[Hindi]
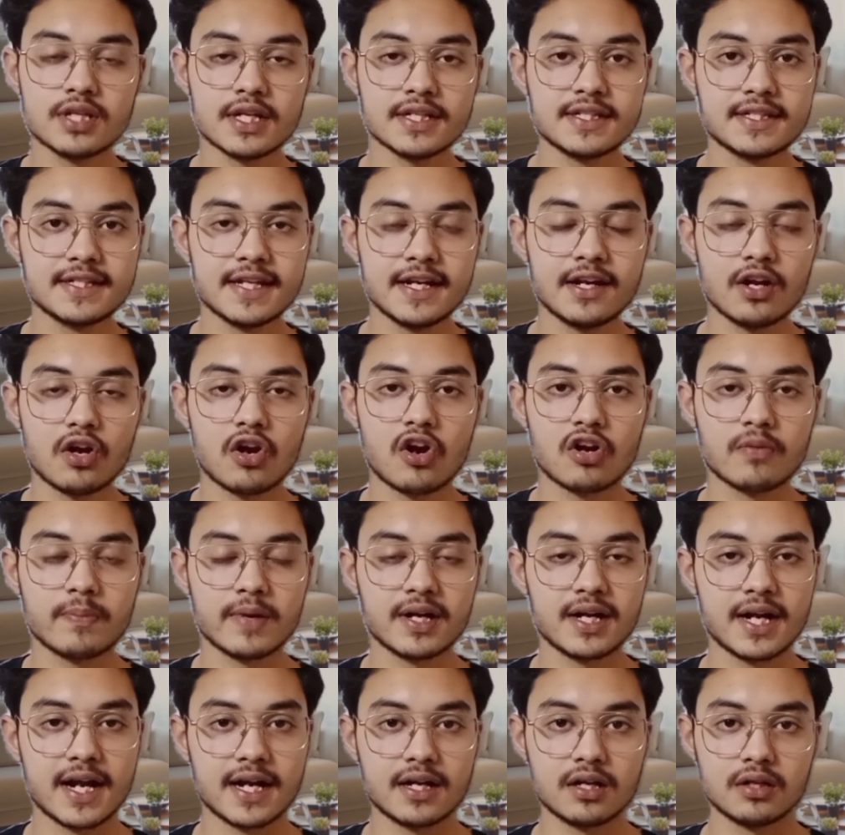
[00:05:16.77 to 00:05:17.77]
जोसा सीट
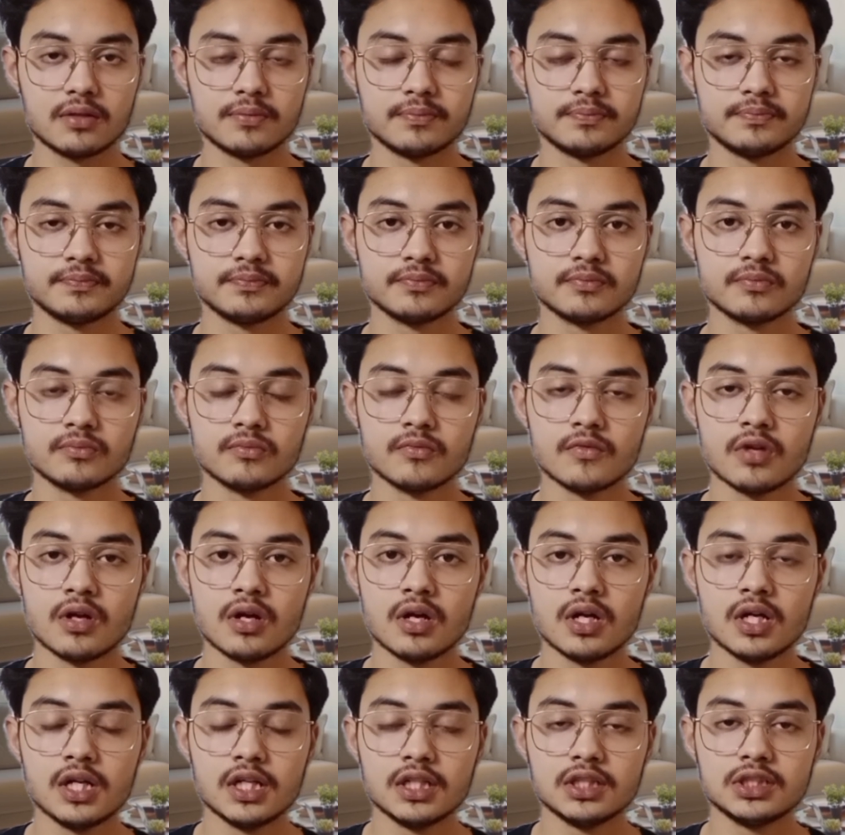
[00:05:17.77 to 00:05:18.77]
अलॉटमेंट लेटर
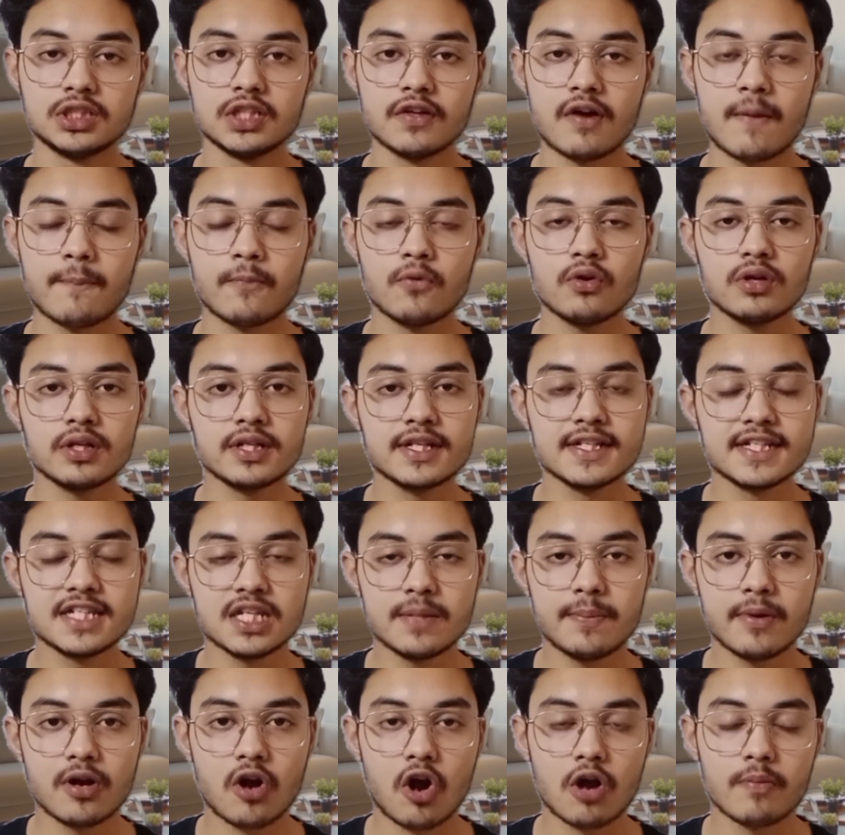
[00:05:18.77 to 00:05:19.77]
जब आपको
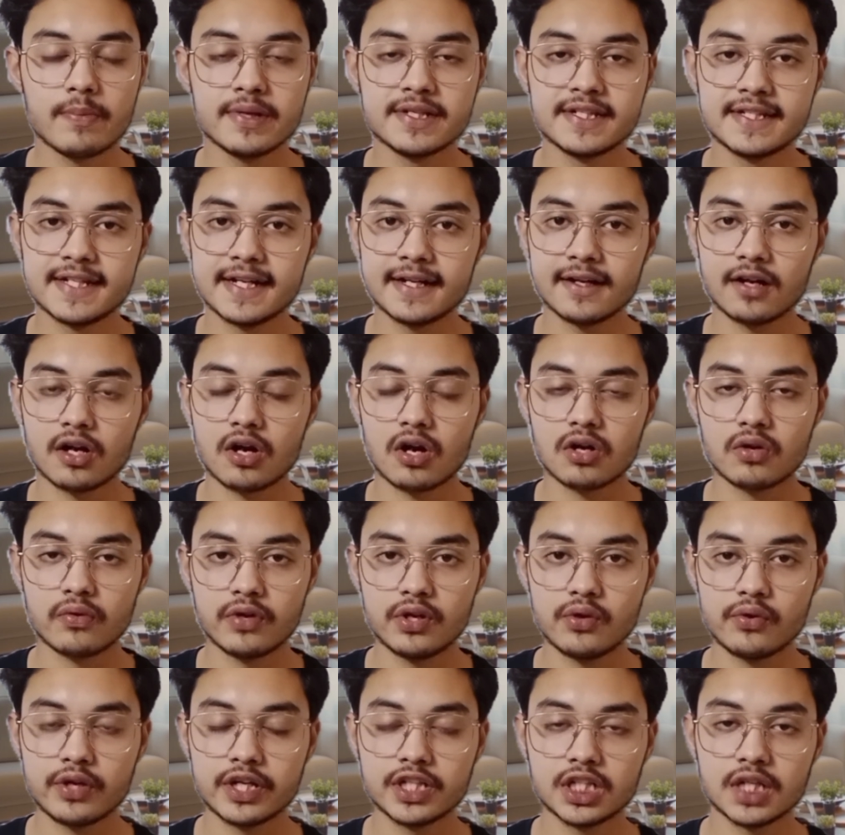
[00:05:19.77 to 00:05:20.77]
किसी भी राउंड में सीट
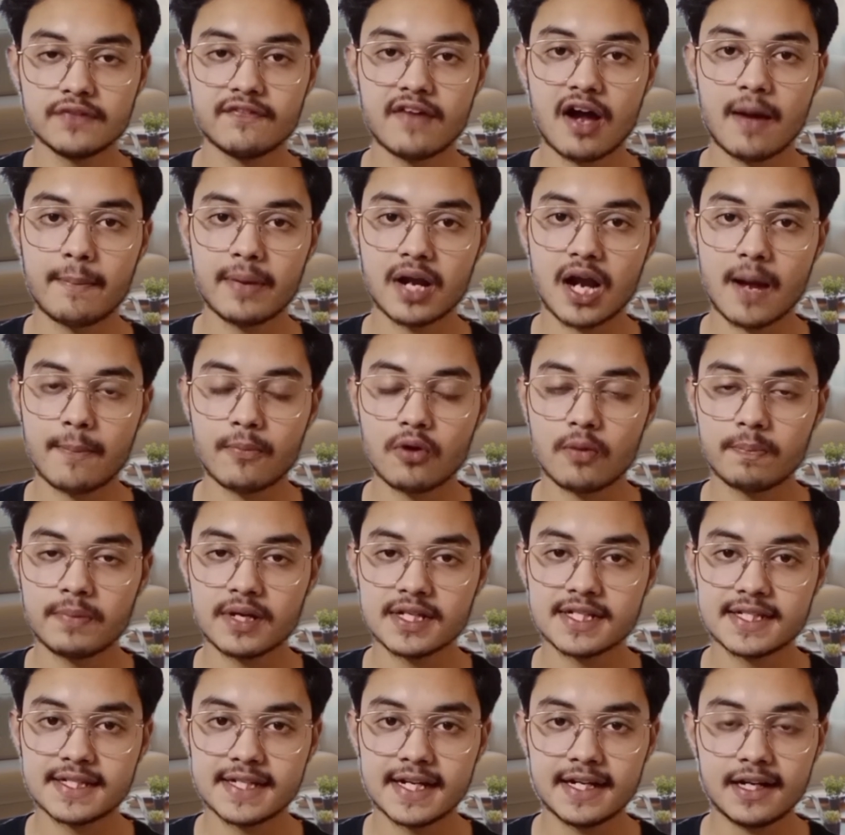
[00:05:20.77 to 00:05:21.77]
अलॉट हुई होगी तब वहां पर आपको
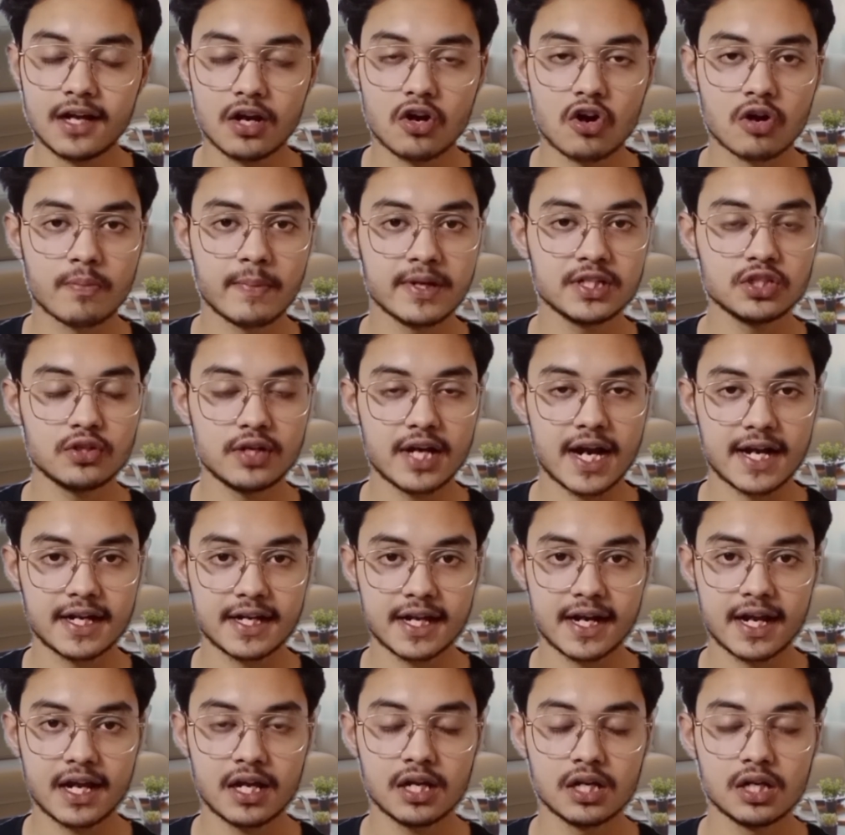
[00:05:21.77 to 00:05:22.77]
अपना सीट अलॉटमेंट जो
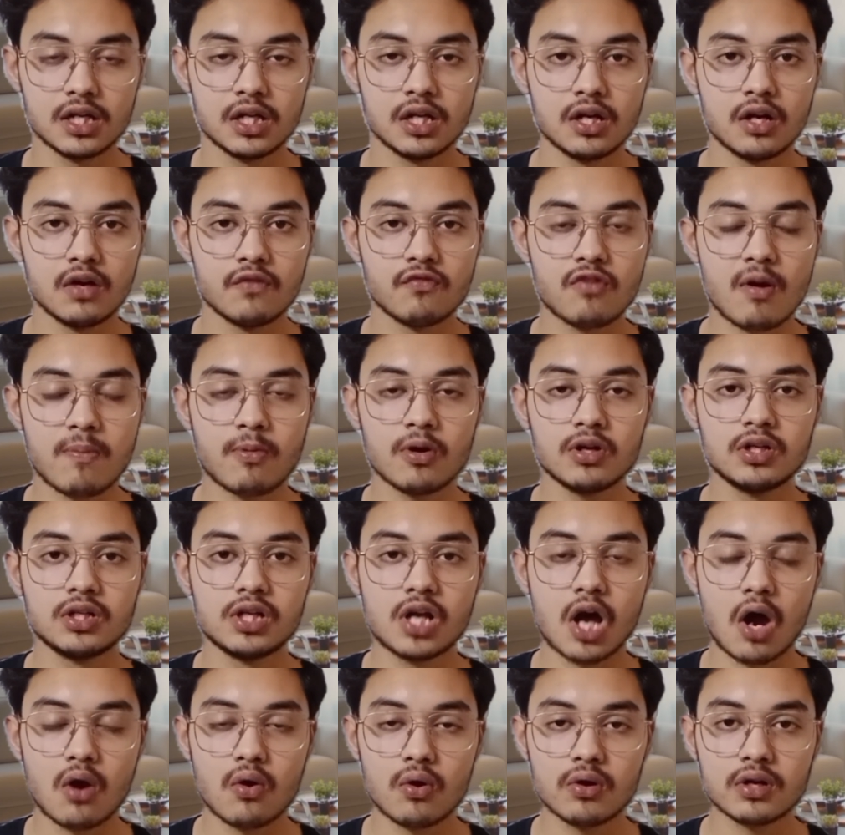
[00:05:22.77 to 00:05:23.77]
लेटर है वो आपको
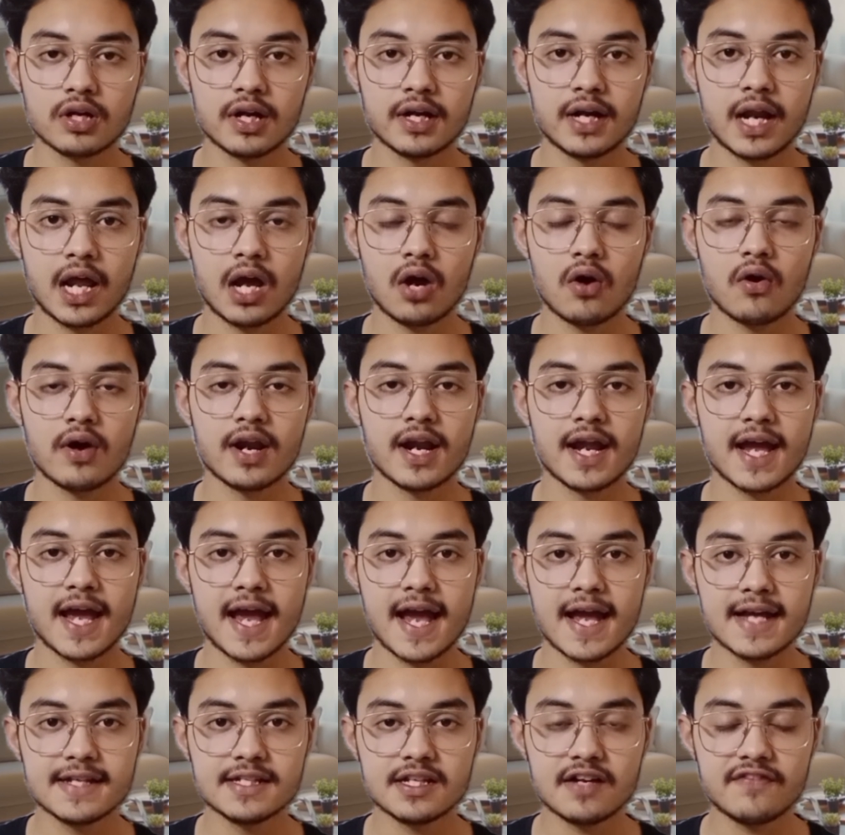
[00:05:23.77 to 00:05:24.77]
डाउनलोड करना है और
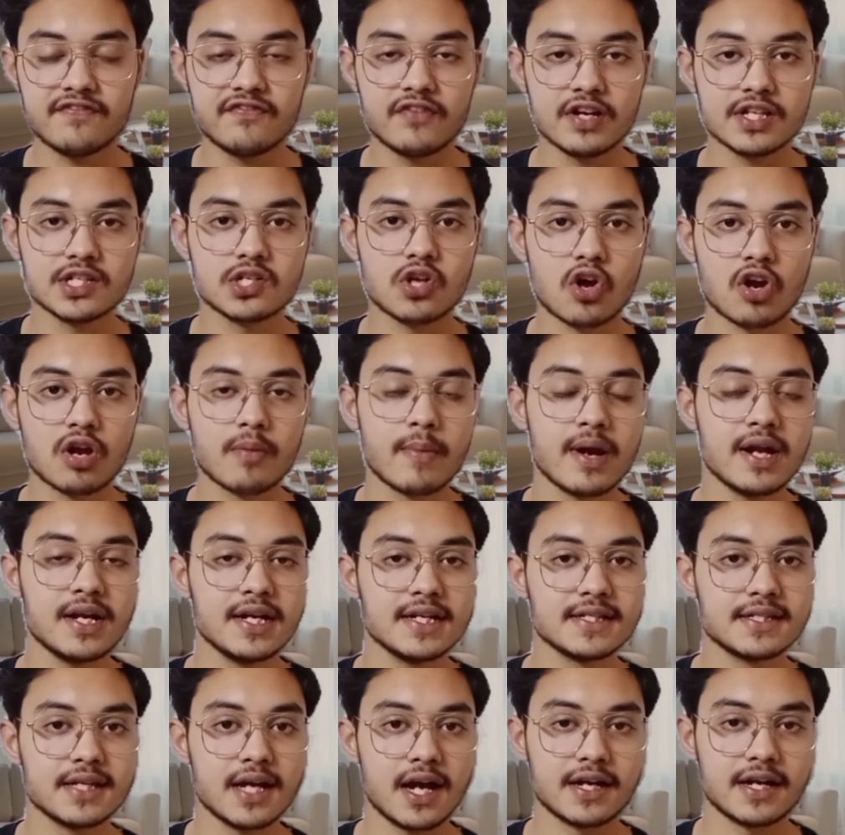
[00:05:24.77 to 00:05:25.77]
एज अ फर्स्ट
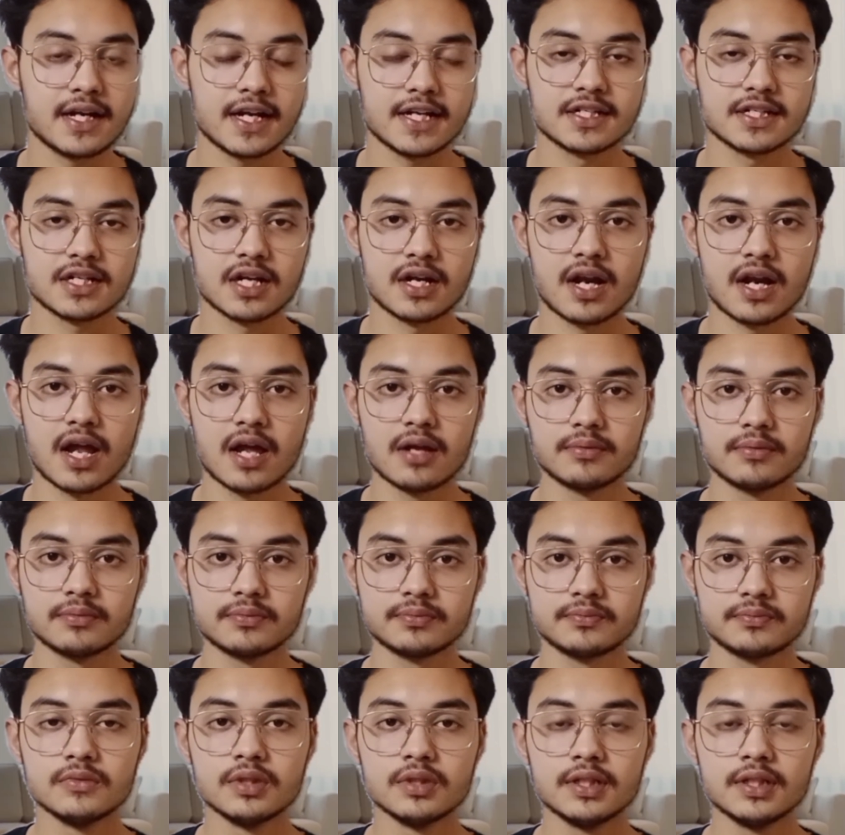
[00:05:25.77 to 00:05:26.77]
डॉक्यूमेंट इसे अटैच करना है